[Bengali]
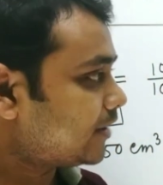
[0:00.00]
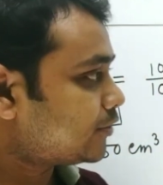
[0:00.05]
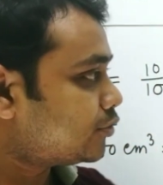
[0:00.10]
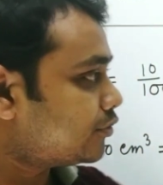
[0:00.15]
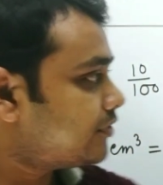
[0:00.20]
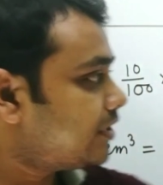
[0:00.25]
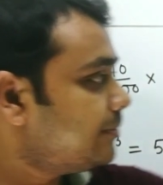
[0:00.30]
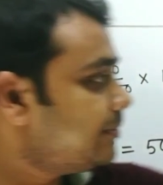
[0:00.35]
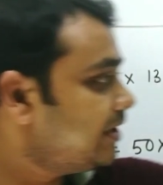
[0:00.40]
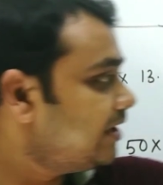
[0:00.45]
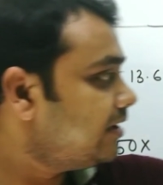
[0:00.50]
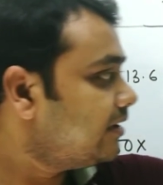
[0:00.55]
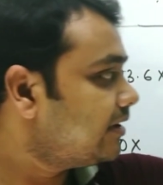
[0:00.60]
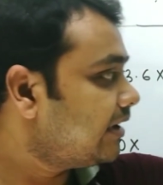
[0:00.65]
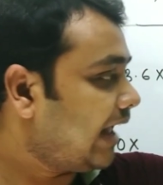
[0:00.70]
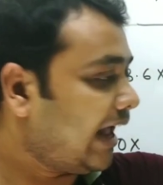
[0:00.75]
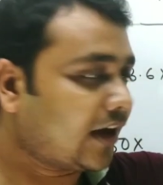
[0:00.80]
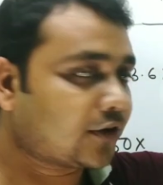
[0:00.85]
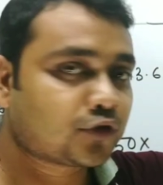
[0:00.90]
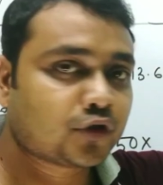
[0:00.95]
একশো সেমি
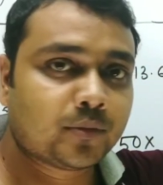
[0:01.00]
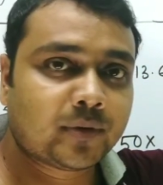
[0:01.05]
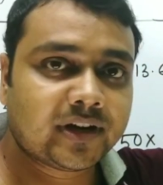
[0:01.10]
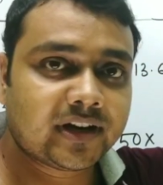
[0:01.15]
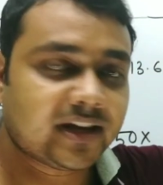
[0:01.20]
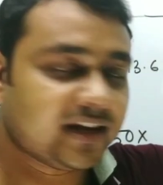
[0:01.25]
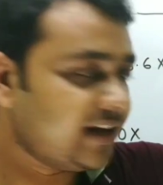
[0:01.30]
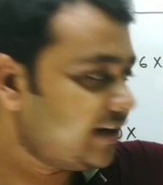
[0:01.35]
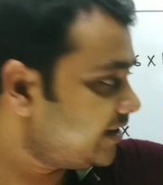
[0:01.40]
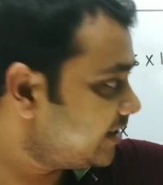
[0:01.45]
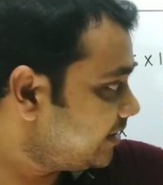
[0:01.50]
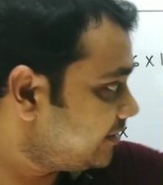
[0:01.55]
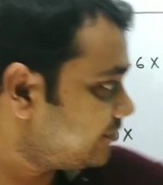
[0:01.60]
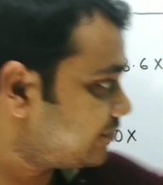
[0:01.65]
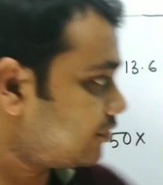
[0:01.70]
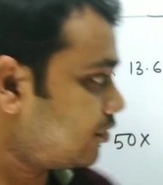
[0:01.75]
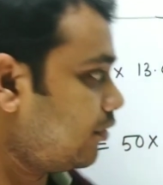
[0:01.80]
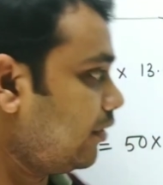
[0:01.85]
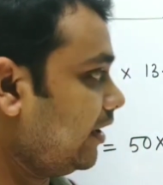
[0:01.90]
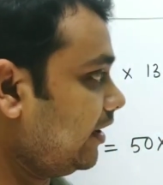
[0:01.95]
একশো মানে কি টেন
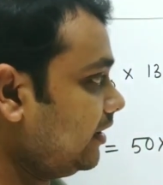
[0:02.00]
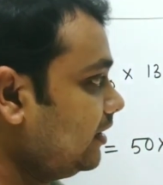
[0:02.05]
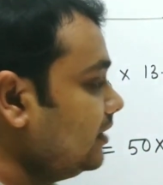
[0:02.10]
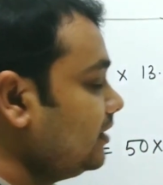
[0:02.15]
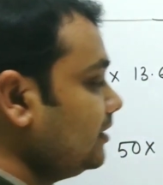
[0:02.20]
স্কোয়ার